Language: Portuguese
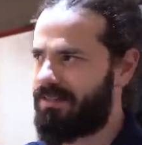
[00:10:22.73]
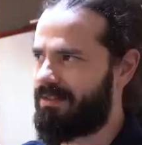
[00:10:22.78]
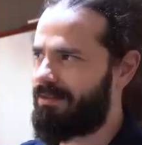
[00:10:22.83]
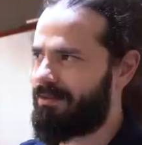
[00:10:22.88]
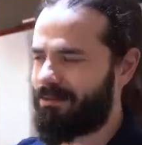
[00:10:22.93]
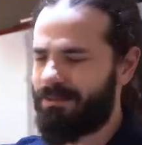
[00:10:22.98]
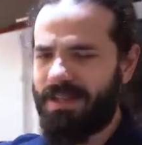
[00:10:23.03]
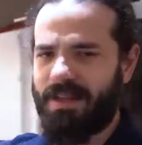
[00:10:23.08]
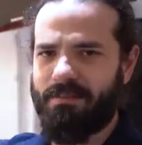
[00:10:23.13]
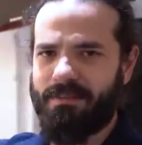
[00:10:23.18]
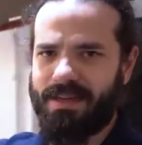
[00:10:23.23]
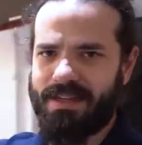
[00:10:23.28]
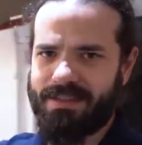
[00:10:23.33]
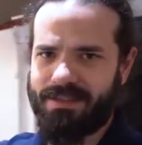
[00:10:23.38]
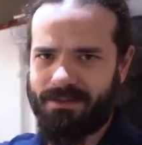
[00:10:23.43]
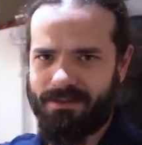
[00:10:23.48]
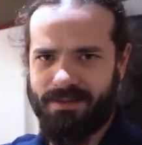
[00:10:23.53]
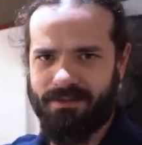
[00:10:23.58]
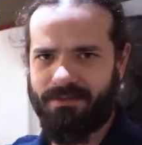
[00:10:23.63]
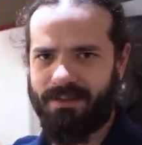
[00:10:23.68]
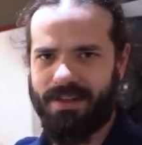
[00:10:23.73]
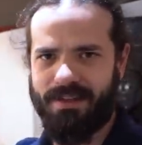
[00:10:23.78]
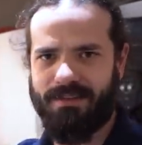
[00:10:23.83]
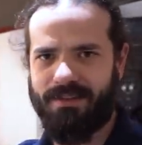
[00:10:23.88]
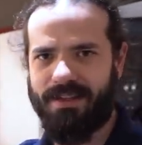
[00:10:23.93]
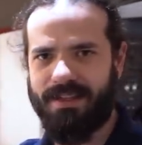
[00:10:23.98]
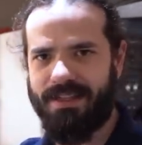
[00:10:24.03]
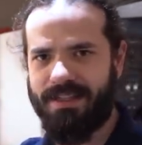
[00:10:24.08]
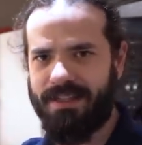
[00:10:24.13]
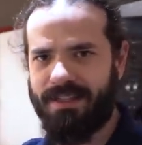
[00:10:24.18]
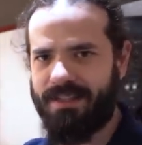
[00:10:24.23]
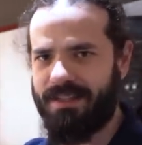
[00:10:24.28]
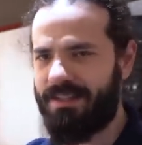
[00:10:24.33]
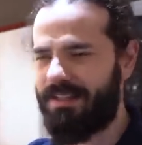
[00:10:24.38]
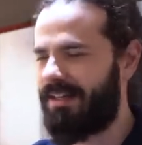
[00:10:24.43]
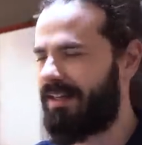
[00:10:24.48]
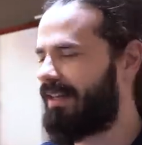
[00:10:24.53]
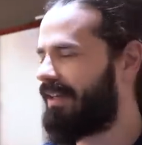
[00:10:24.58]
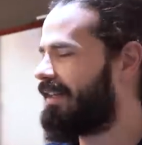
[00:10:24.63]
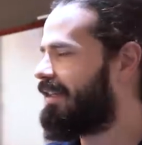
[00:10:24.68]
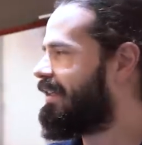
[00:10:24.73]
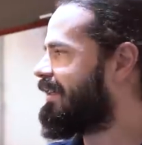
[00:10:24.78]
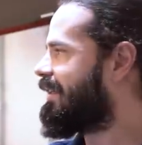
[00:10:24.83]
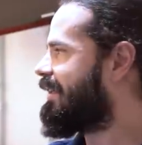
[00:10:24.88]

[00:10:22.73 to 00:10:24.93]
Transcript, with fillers: não tem pressão de vento aqui, né?